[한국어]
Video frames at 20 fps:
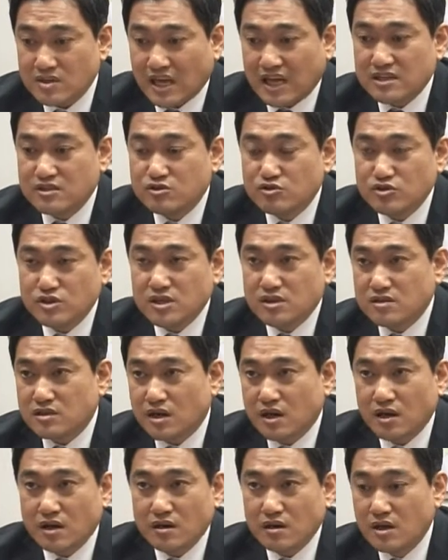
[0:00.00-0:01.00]
단순히
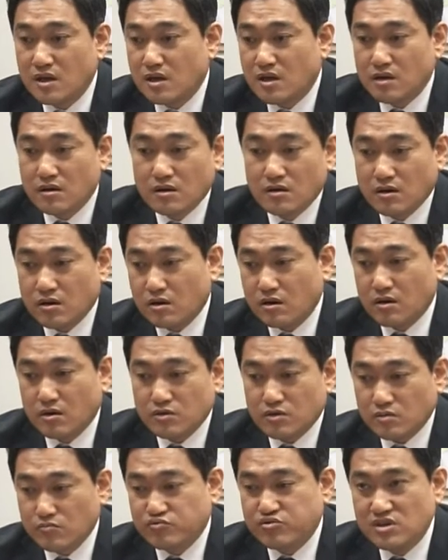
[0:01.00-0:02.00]
그냥 어,
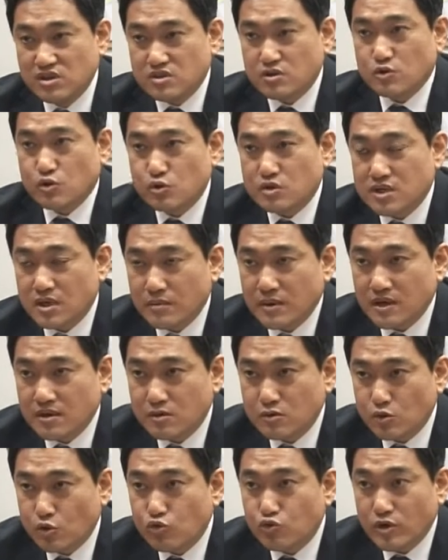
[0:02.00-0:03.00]
어떤 물리적
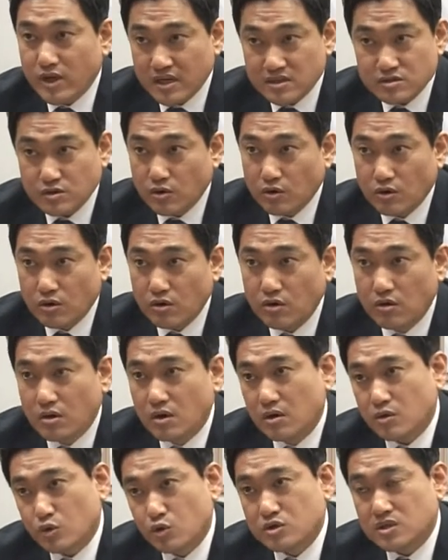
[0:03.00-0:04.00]
교체만을 요구해서
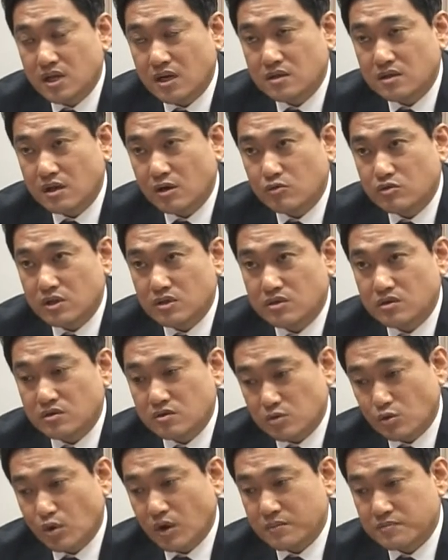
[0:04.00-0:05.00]
교체한다고 돼서 그
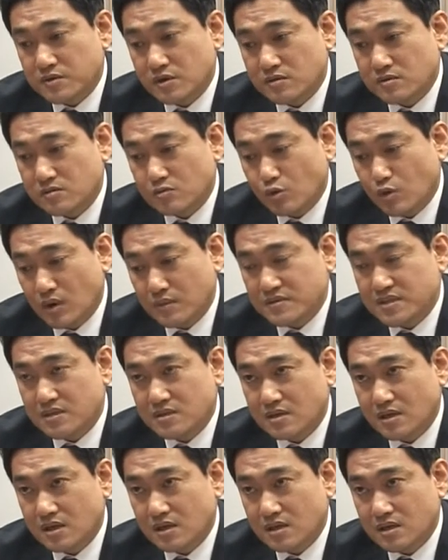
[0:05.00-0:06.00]
통합정,
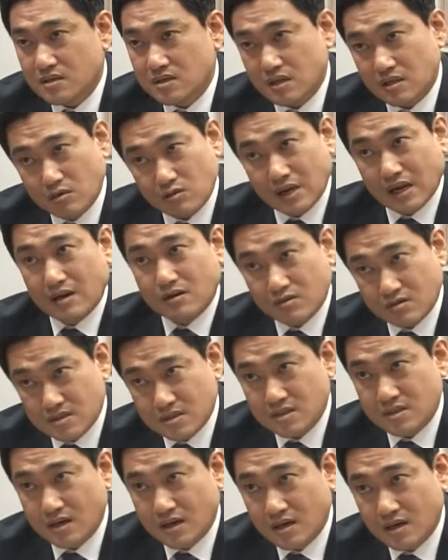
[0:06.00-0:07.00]
통합신당이 제대로 갈
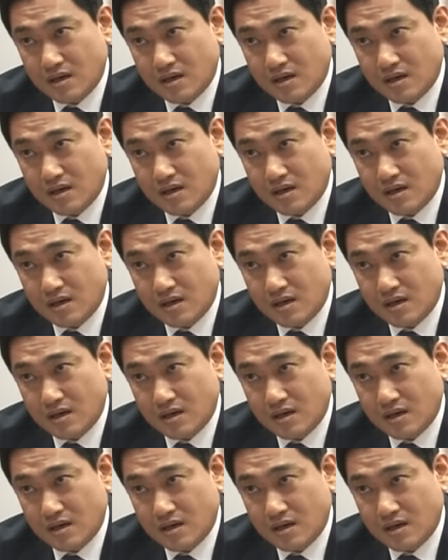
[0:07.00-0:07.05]
것이냐